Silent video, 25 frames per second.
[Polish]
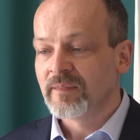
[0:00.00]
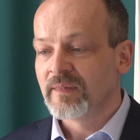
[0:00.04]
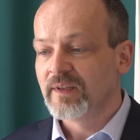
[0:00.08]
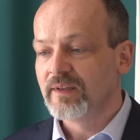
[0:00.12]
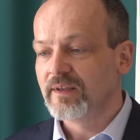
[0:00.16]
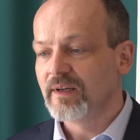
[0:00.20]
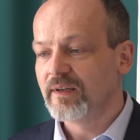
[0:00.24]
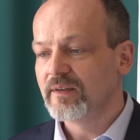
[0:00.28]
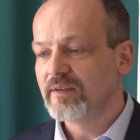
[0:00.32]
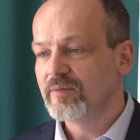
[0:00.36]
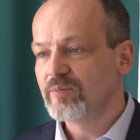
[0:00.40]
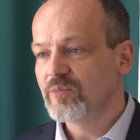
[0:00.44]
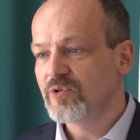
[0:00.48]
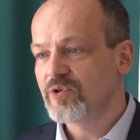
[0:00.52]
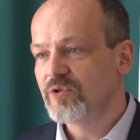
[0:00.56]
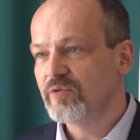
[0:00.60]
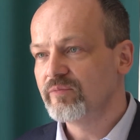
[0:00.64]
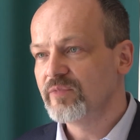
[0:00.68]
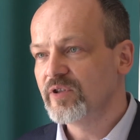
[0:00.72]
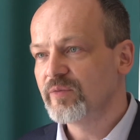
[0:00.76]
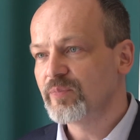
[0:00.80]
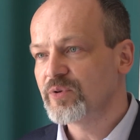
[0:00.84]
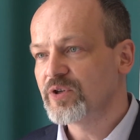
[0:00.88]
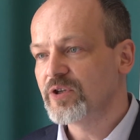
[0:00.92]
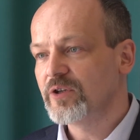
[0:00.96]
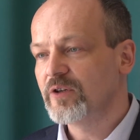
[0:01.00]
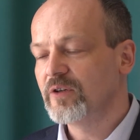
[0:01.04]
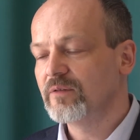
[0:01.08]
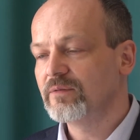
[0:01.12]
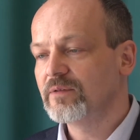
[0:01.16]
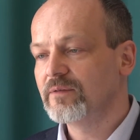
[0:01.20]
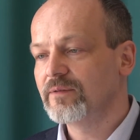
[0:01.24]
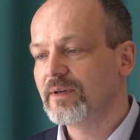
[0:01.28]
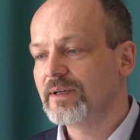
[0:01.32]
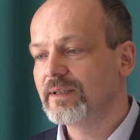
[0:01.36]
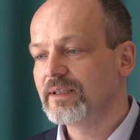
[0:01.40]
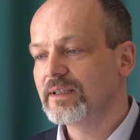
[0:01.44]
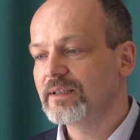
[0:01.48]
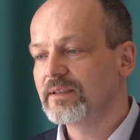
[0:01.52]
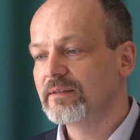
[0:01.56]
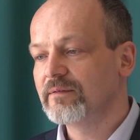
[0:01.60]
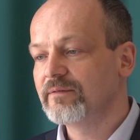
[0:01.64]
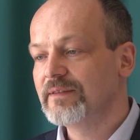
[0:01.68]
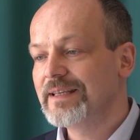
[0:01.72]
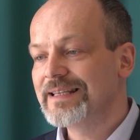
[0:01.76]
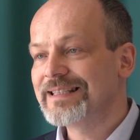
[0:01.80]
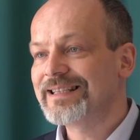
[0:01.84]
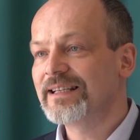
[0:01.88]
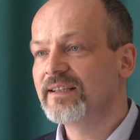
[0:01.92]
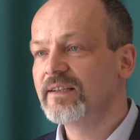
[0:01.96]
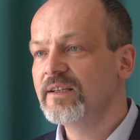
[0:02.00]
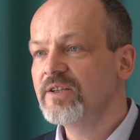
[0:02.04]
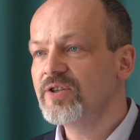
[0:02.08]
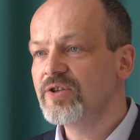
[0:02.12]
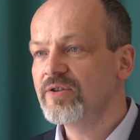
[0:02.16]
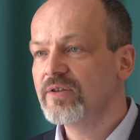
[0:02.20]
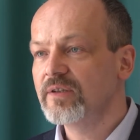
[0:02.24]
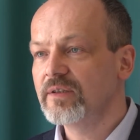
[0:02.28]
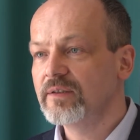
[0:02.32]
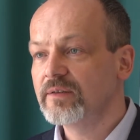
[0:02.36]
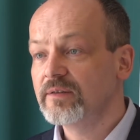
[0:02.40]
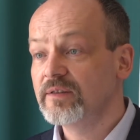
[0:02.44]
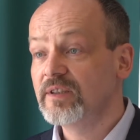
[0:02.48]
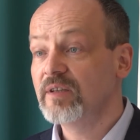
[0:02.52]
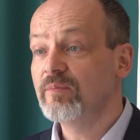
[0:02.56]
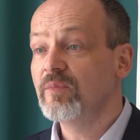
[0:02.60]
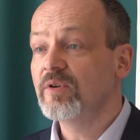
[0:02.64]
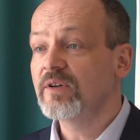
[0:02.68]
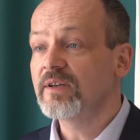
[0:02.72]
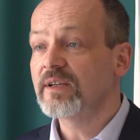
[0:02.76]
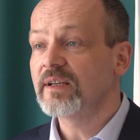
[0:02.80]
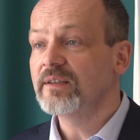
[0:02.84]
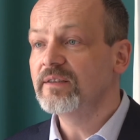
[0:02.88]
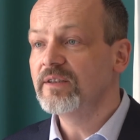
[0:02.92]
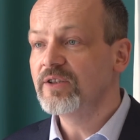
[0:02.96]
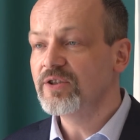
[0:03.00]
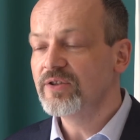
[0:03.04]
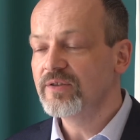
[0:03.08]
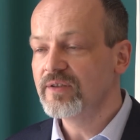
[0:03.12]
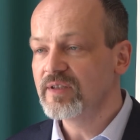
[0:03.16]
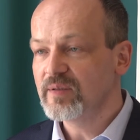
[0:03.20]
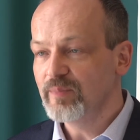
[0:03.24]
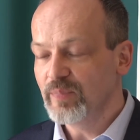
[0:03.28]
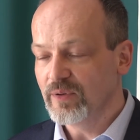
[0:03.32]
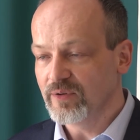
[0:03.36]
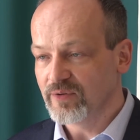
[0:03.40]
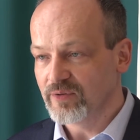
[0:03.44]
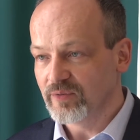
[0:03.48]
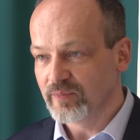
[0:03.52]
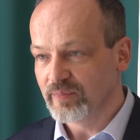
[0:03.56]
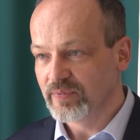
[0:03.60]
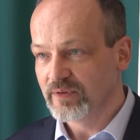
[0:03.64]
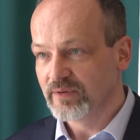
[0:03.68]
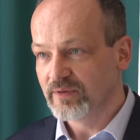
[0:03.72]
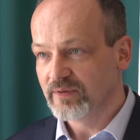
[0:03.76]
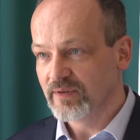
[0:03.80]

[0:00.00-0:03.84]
dane muszą być przechowywane w niezależny, demokratyczny sposób.